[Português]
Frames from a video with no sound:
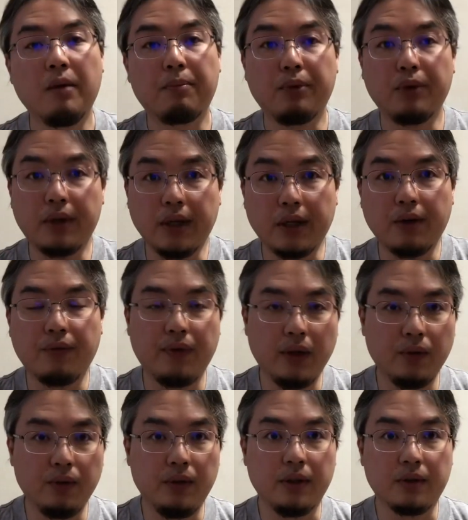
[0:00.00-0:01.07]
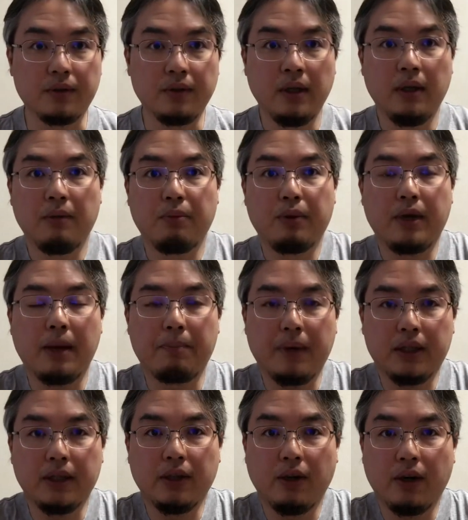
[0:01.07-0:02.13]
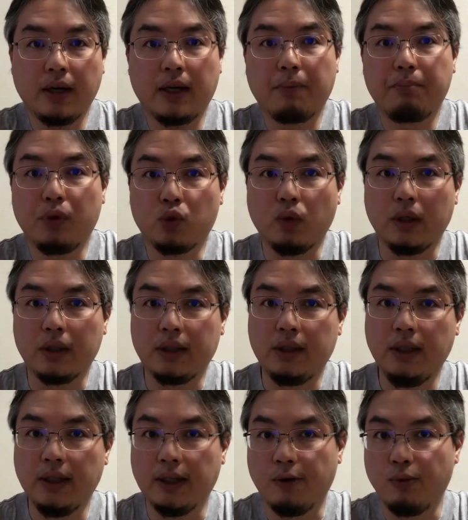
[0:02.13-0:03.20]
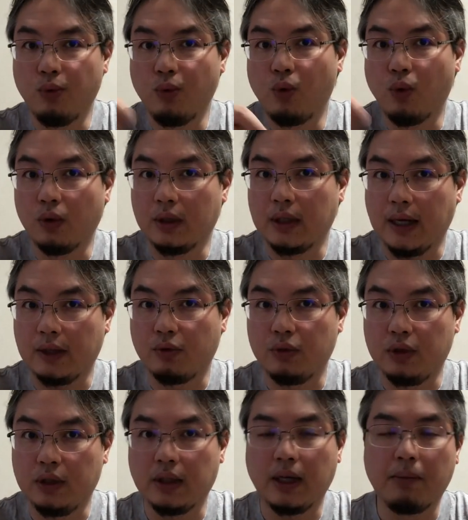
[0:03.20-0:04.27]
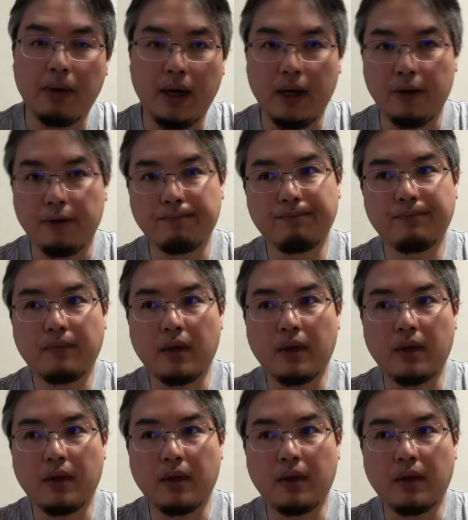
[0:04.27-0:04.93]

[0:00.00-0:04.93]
Por que, que eu falo isso? Porque a partir da hora que a pessoa assina um contrato de trabalho,